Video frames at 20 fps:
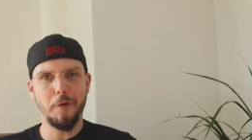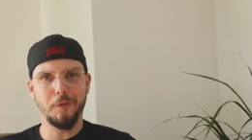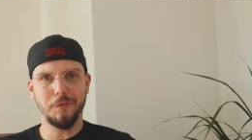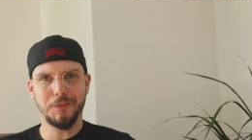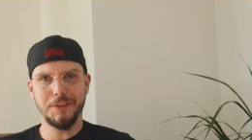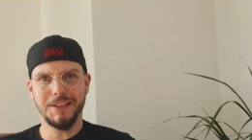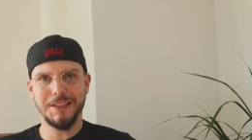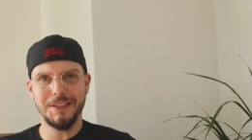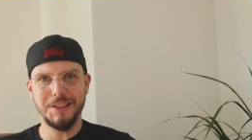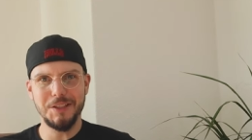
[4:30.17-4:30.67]

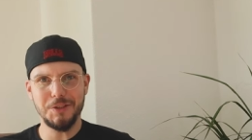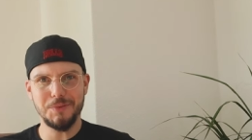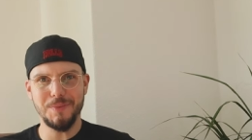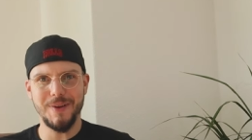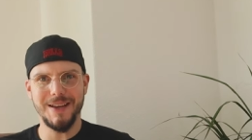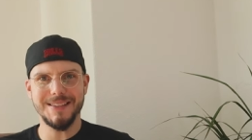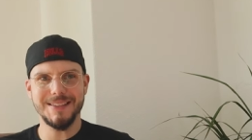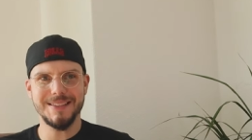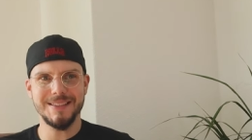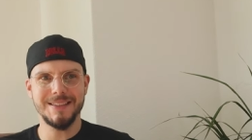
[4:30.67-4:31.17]
auf die
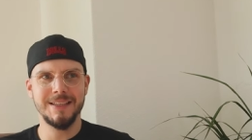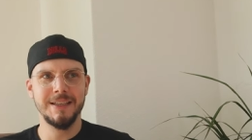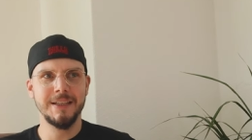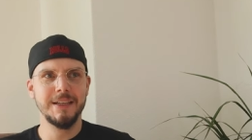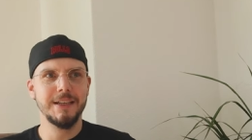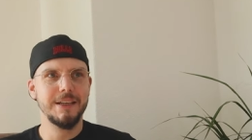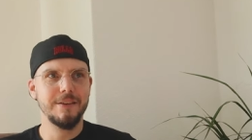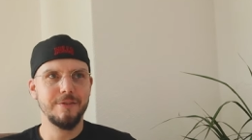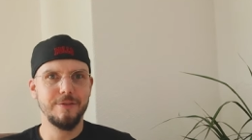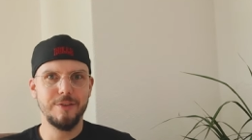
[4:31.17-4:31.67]
Knieschmerzen,
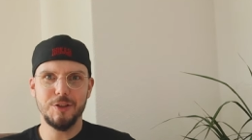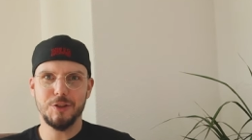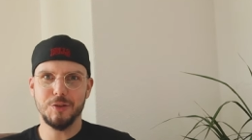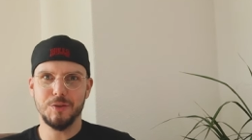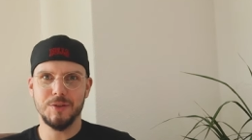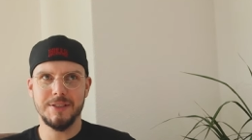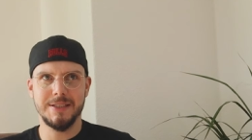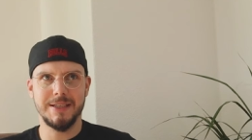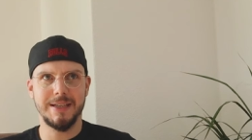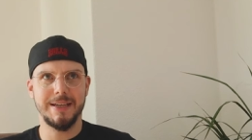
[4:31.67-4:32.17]
wie
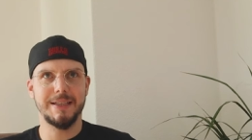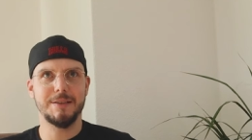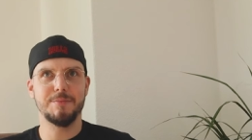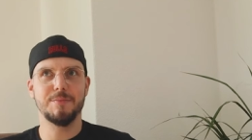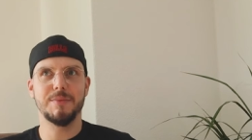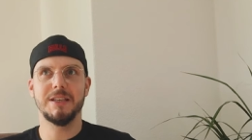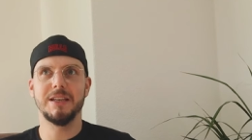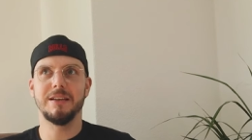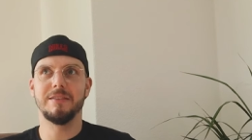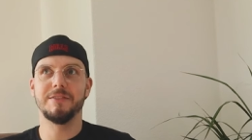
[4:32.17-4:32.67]
schon seit
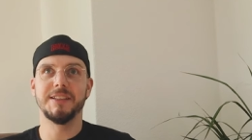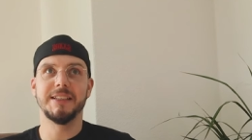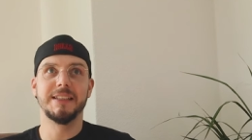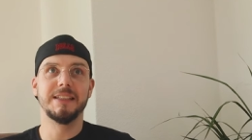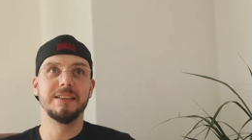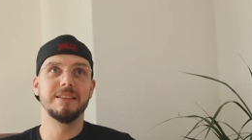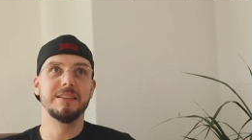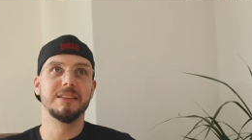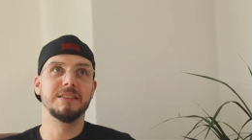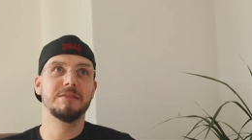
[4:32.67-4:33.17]

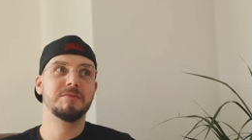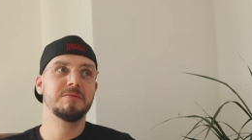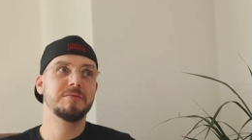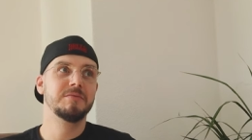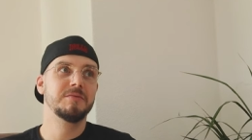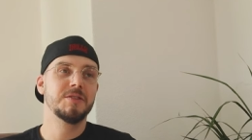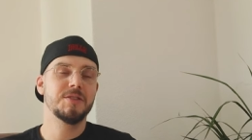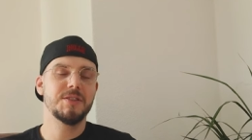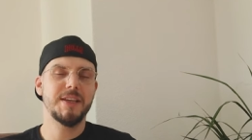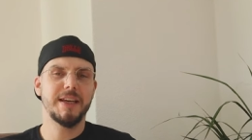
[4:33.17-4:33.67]
mittlerweile
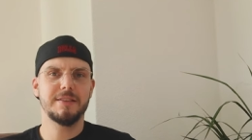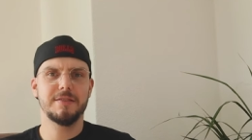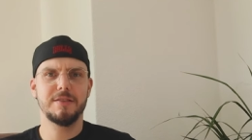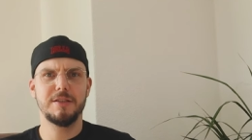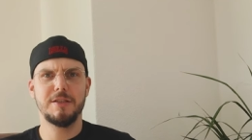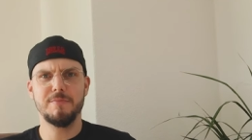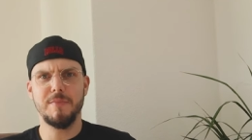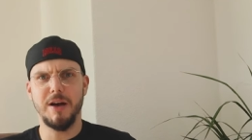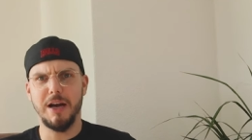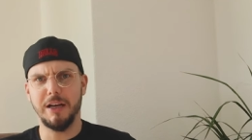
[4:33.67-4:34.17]
sechs,
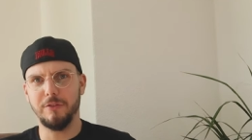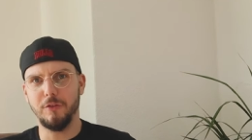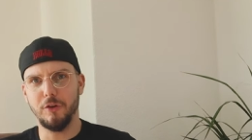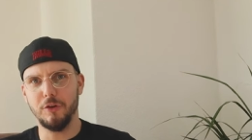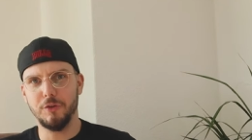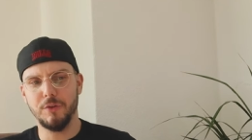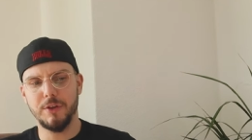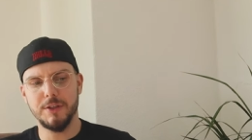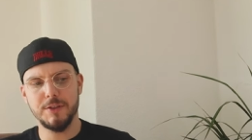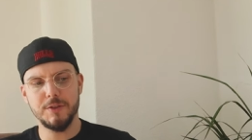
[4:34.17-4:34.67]
sieben, acht
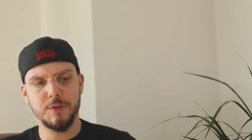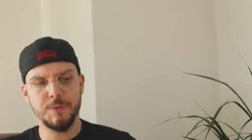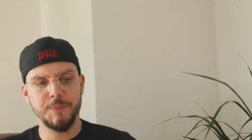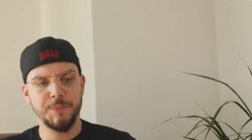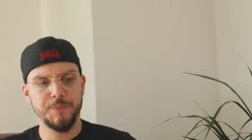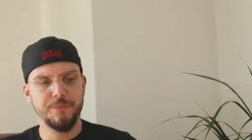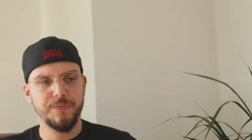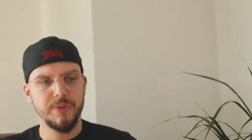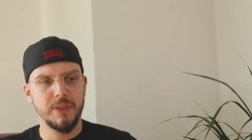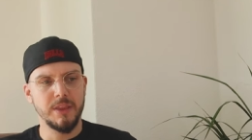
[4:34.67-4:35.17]
Wochen oder so.
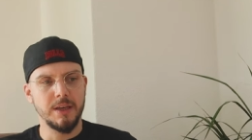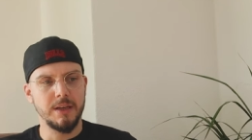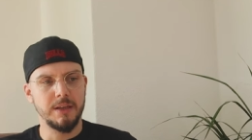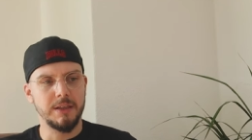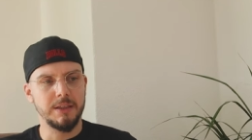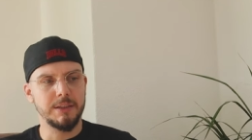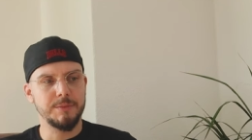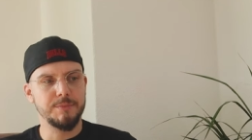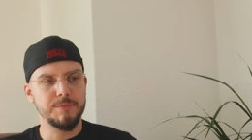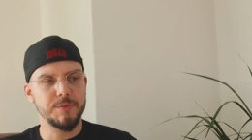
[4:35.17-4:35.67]

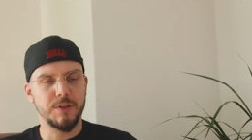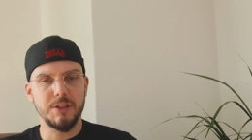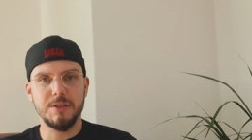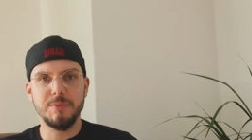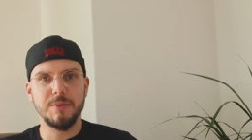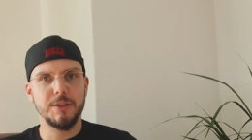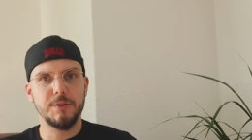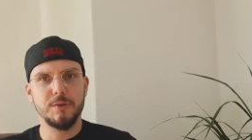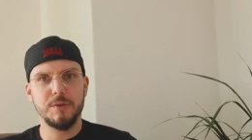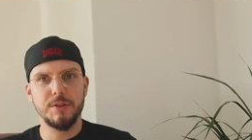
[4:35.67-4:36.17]
Ähm,
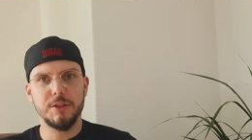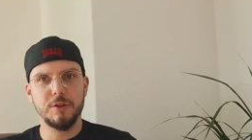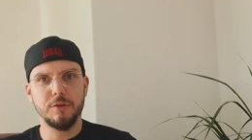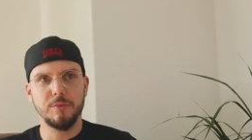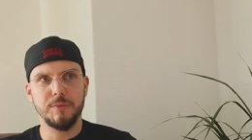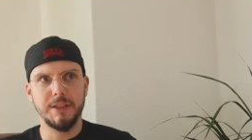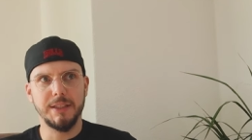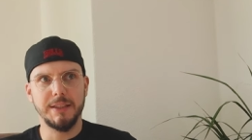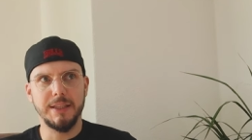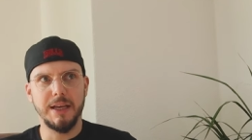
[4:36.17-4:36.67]
sollte man natürlich nicht
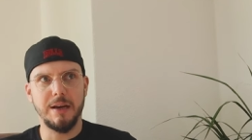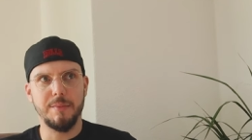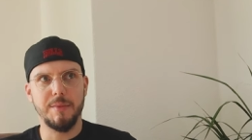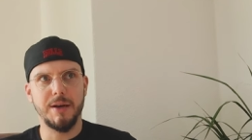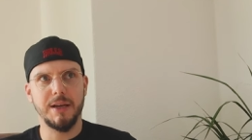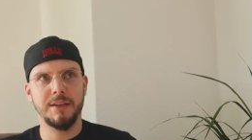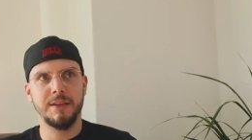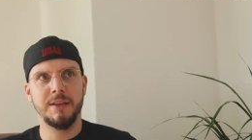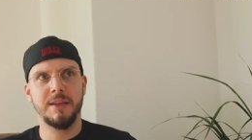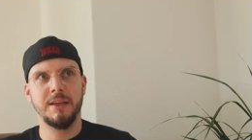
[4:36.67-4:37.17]
unbedingt
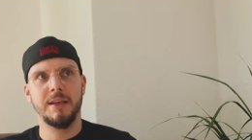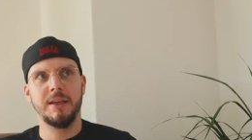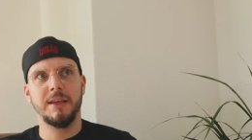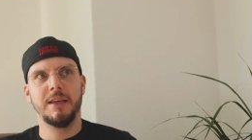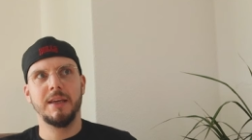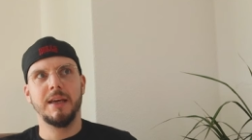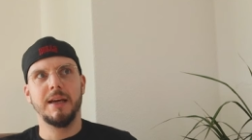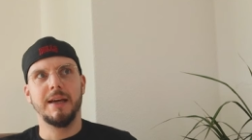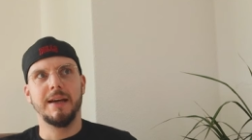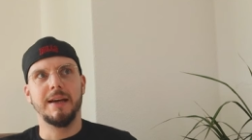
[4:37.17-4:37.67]
nachmachen,
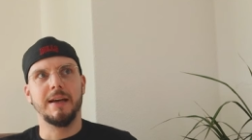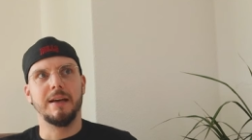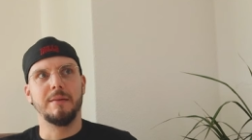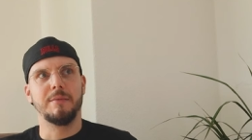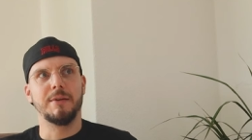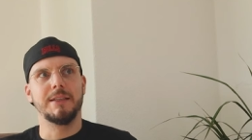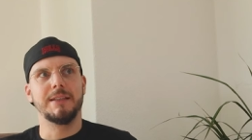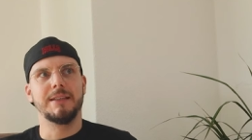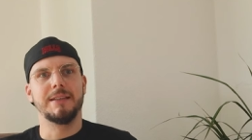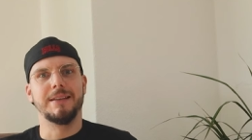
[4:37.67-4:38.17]

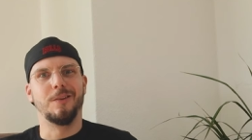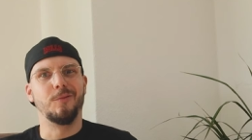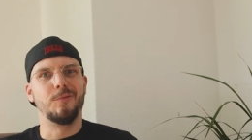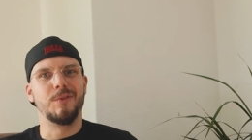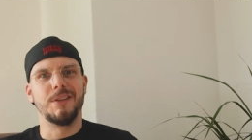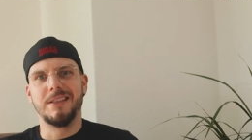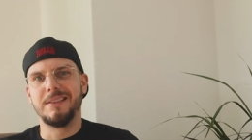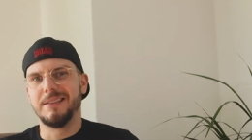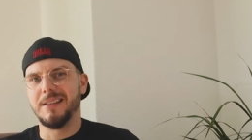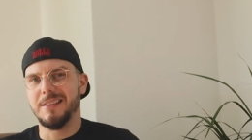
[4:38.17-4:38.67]
aber ich
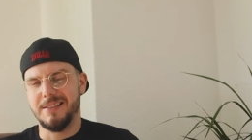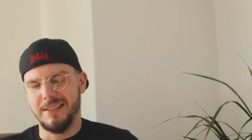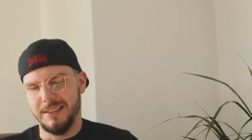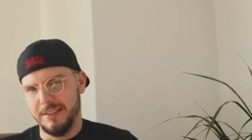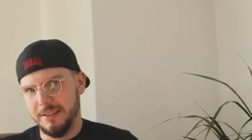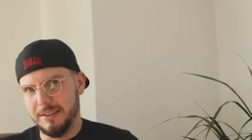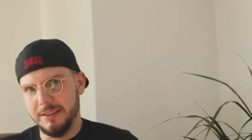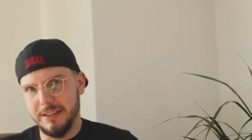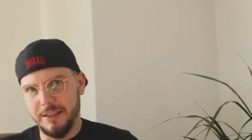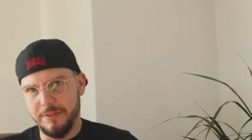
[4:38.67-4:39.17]
glaube nicht, dass da
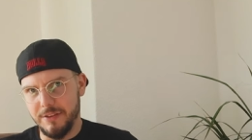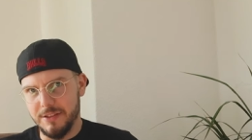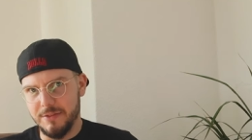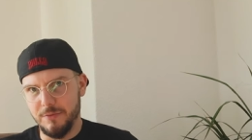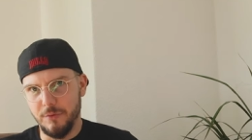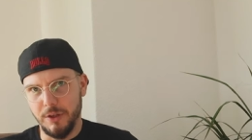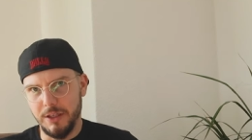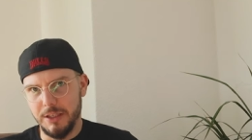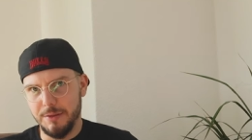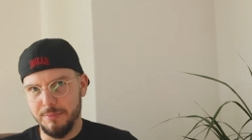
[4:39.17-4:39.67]

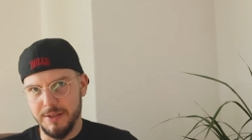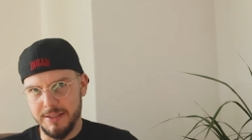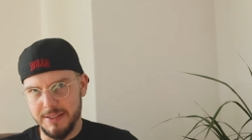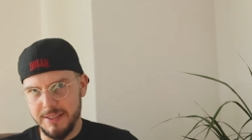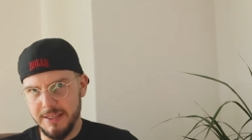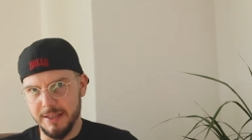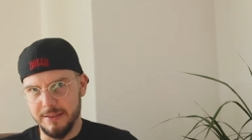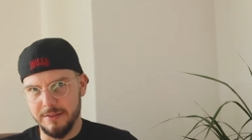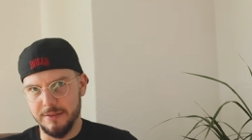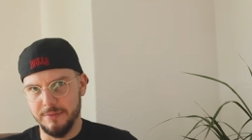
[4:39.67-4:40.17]
irgendetwas wirklich
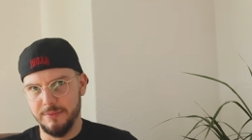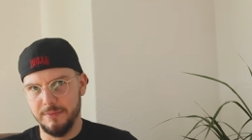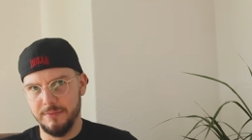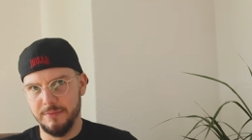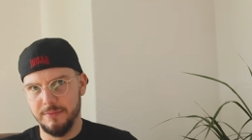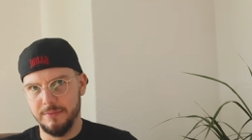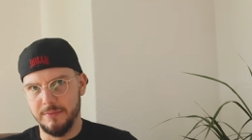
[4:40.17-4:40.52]
passiert.